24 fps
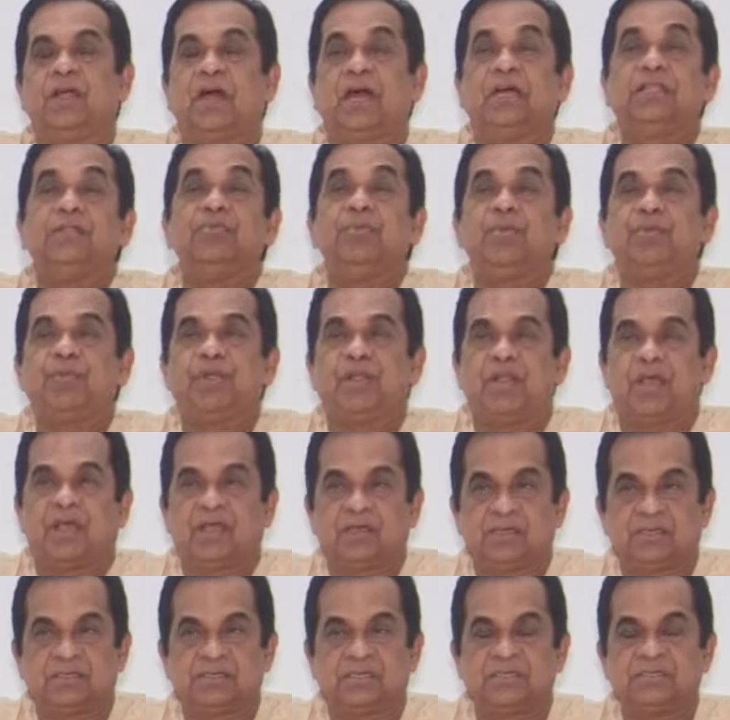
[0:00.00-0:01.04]
అది మిమ్మల్ని
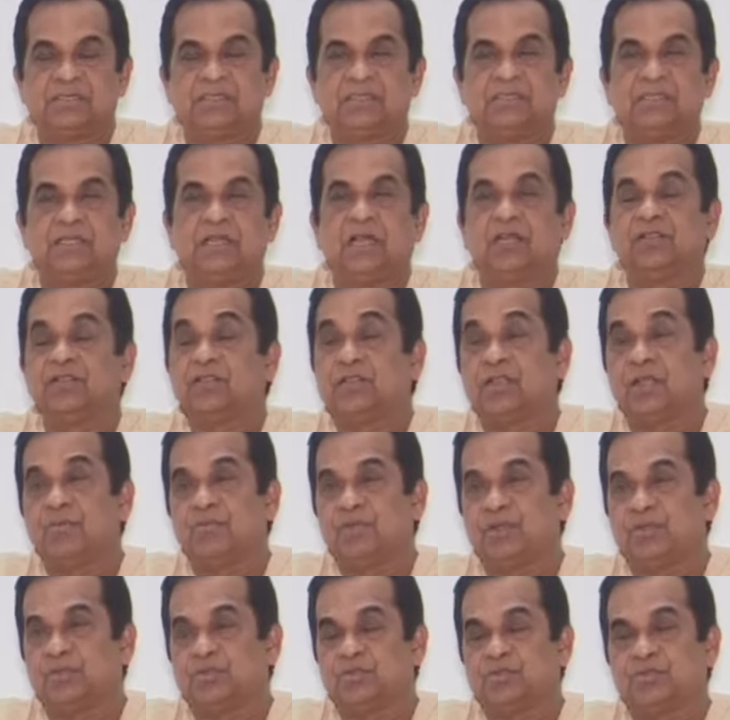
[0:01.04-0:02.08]
ఆకర్షించింది అందుకే
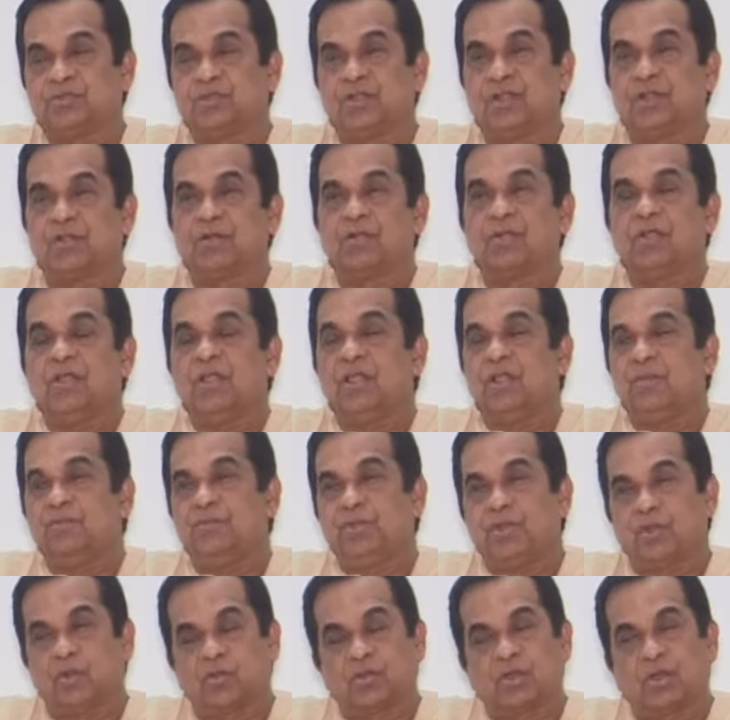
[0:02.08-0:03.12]
మీరు చూస్తున్నారు
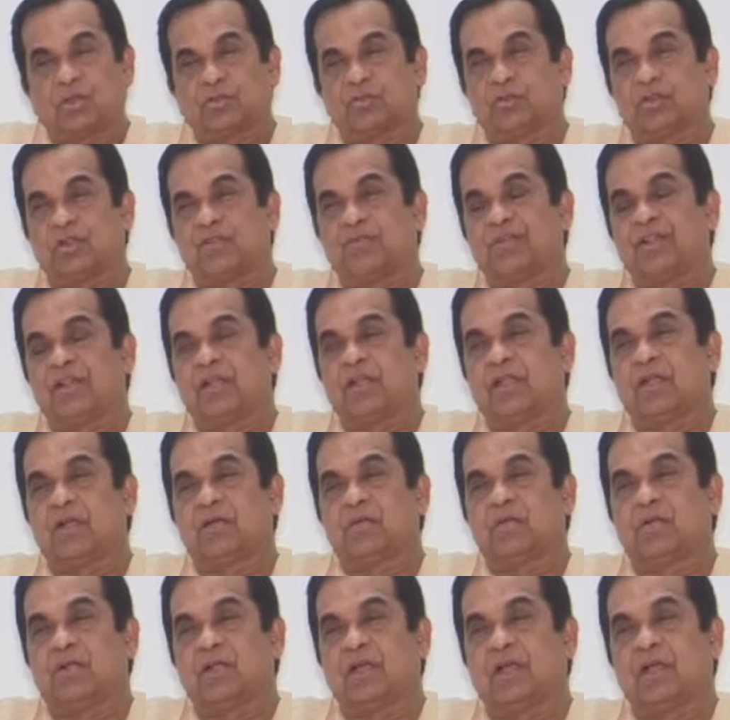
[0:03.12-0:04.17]
మీరు ఒక్కరు చూడటమనే
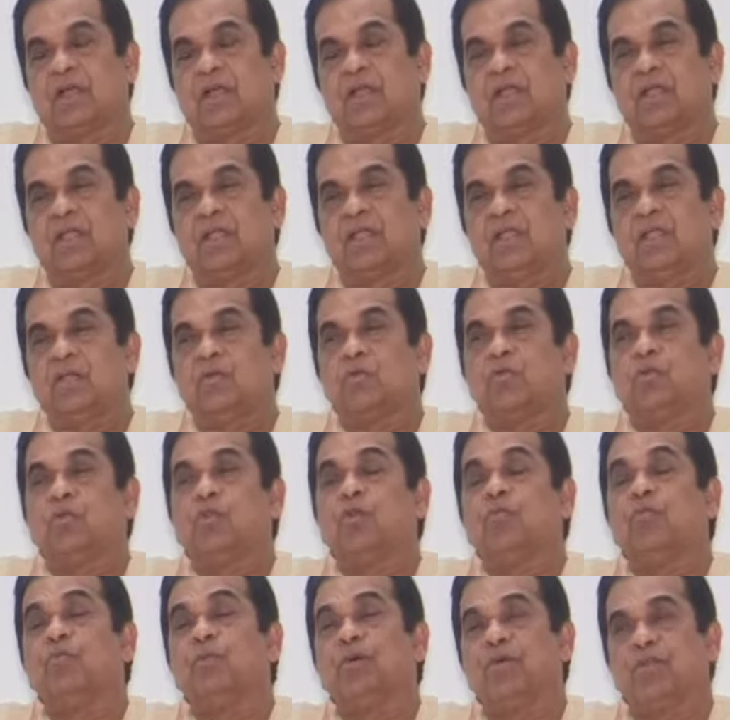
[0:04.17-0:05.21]
కాకుండా
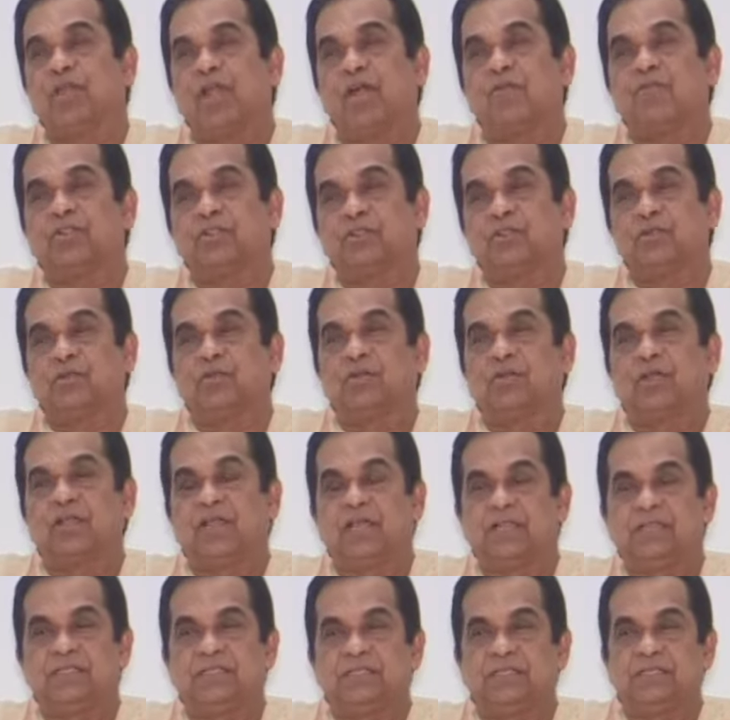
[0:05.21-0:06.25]
కుటుంబం యావత్తు
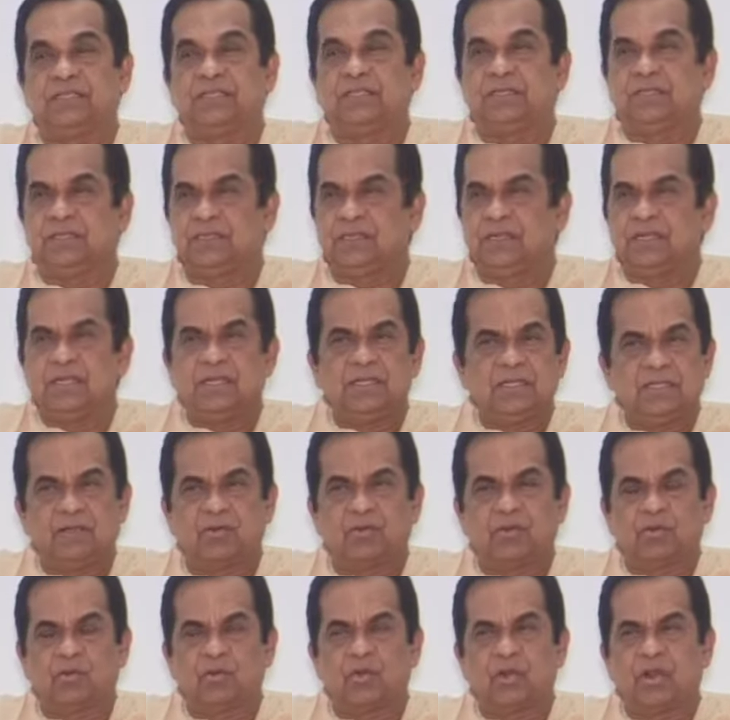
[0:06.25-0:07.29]
కలిసి
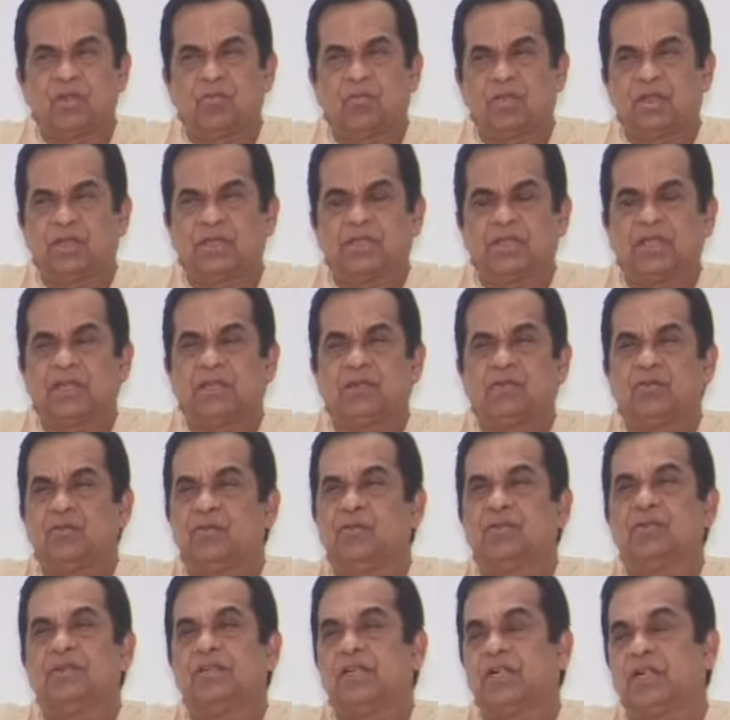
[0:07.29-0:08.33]
ఎవరికొన్నా ఒక టికెట్
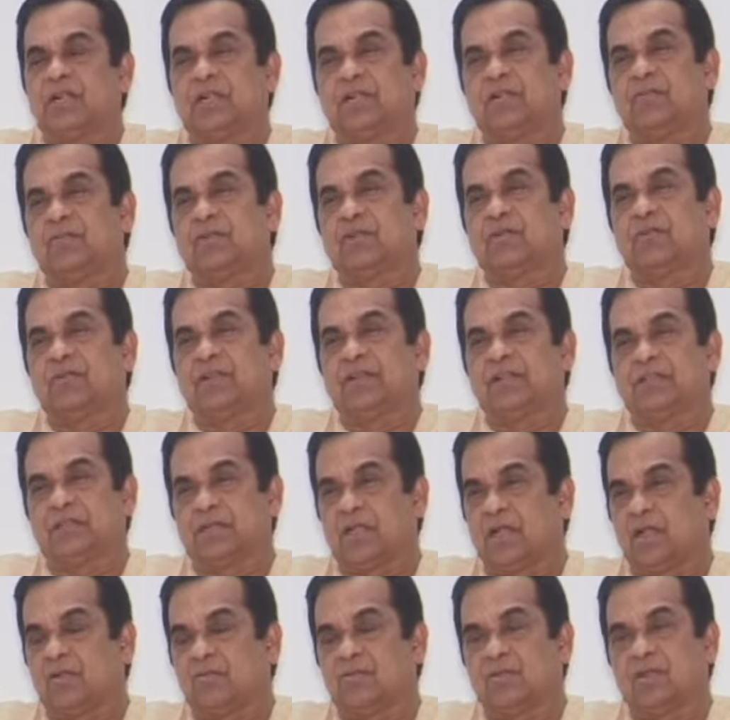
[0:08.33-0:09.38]
రెండు టికెట్లు ఇవ్వడం అనేది
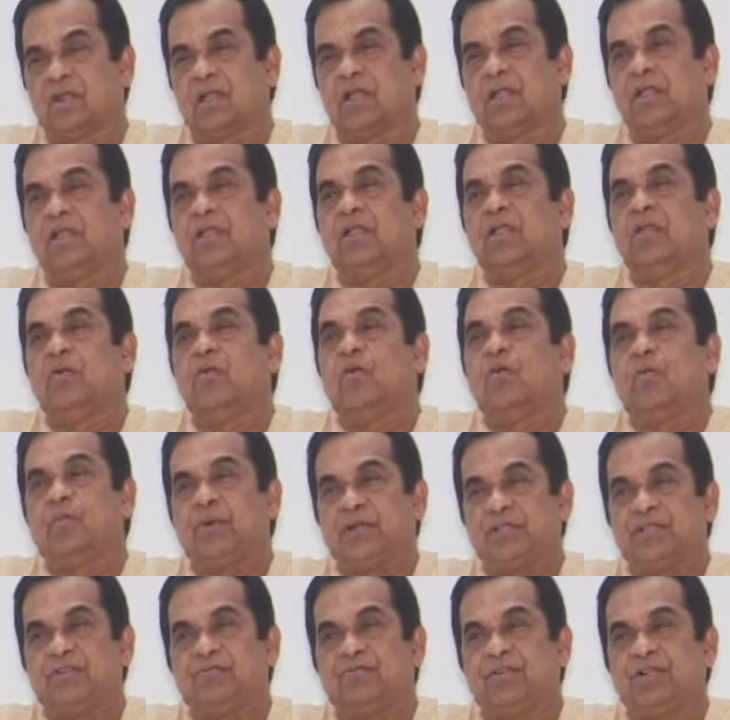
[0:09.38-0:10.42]
కాకుండా ఓ
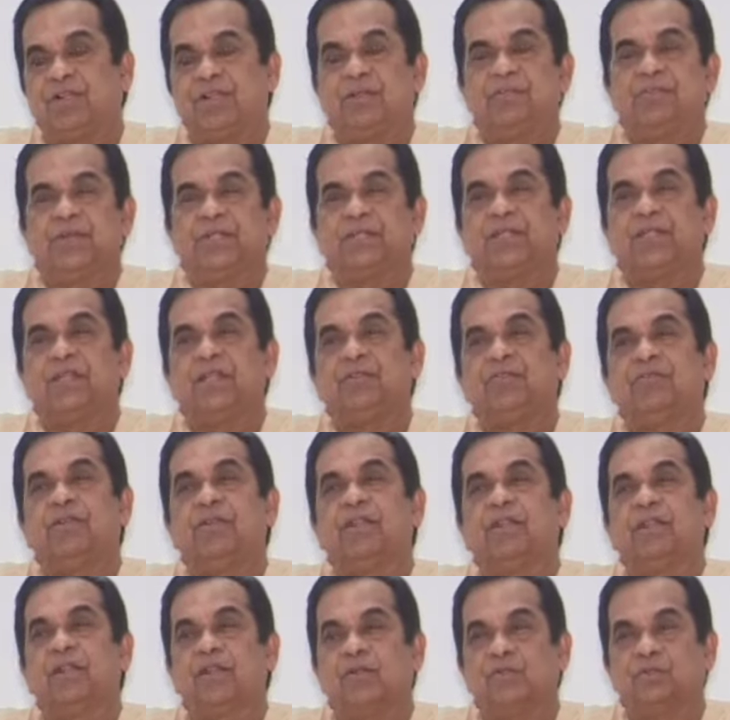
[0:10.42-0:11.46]
పది ఇవ్వండి పదిహేను
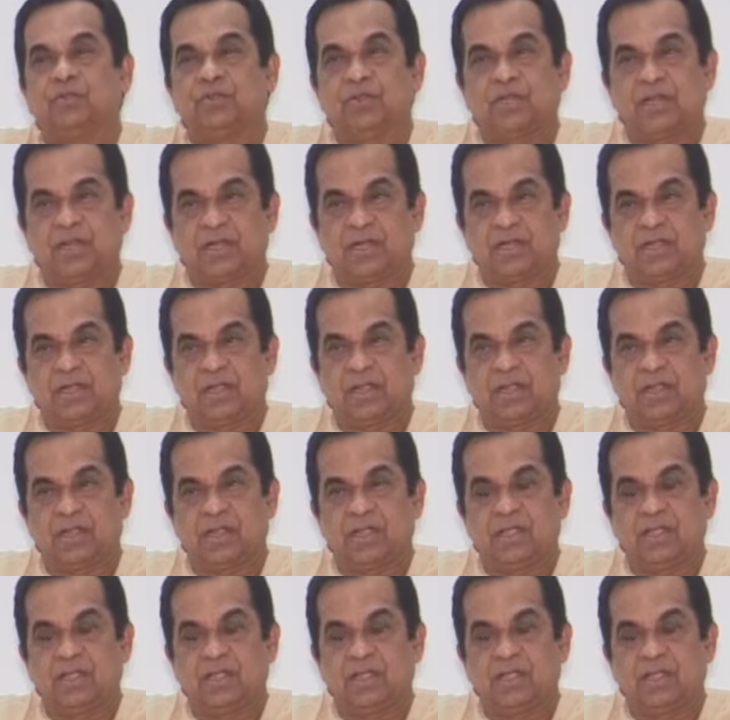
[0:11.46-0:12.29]
ఇవ్వండి అని అడుగుతున్నారంటే